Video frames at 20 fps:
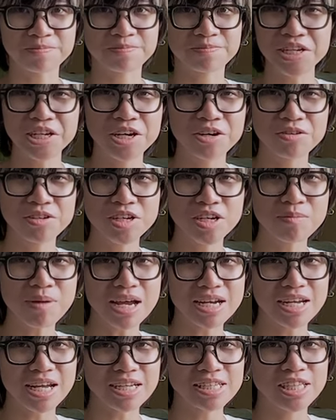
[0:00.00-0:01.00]
Và nếu như
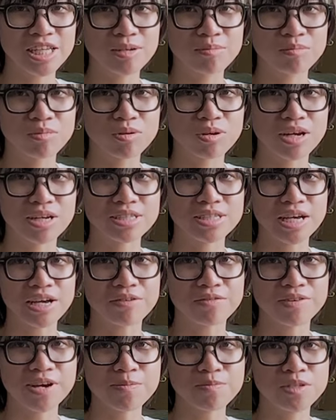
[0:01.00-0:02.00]
bạn đang tìm một cái
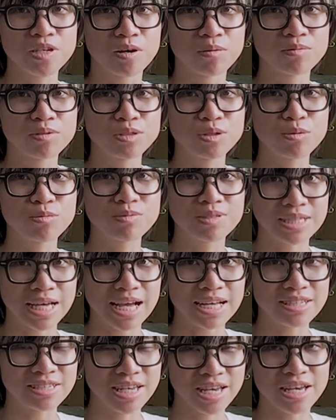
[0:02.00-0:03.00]
giải pháp chống rung
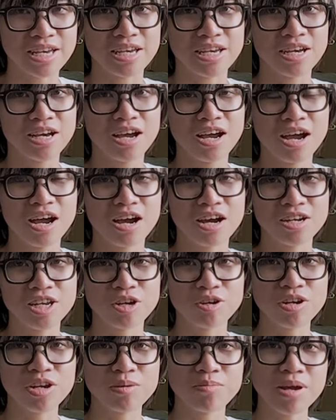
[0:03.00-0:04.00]
giá rẻ uh,
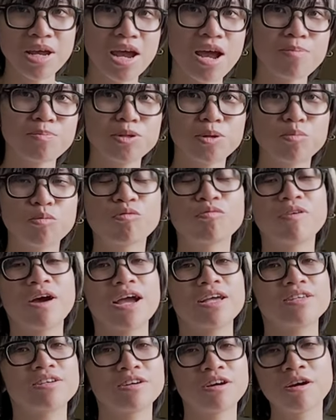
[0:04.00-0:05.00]
để có thể backup trong một
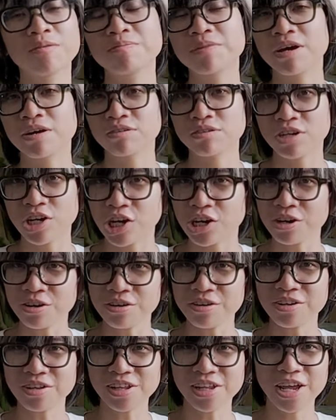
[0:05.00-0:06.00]
vài trường hợp nào
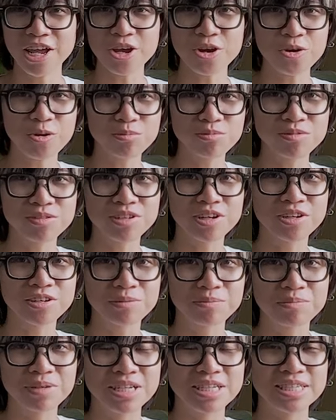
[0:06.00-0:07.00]
đó thì hãy cùng
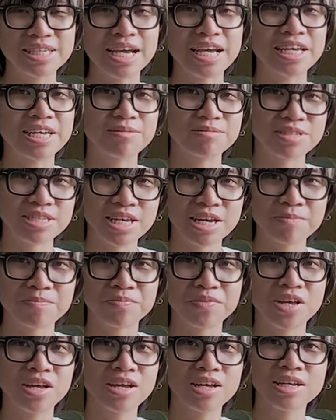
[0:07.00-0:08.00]
thử mình trải nghiệm
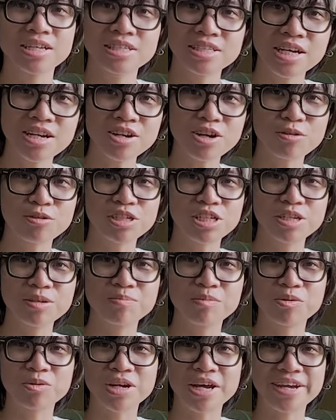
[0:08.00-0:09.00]
xem chất lượng của
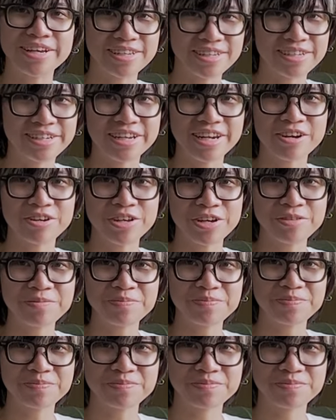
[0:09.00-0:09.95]
chiếc gimbal này như thế nào nhé.